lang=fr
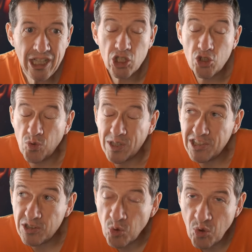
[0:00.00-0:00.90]

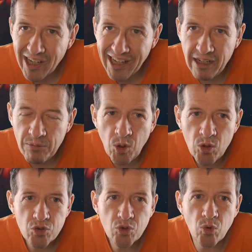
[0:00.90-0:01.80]
Choisit-on réellement
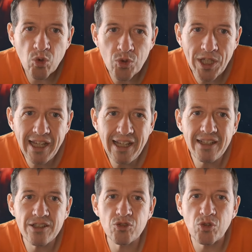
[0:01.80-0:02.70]
ce qu'on l'on
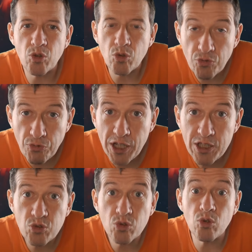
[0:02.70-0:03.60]
est, ce que l'on fait,
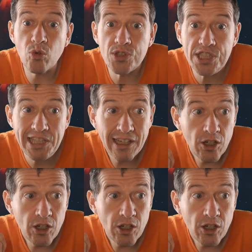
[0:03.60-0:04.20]
ce que l'on dit,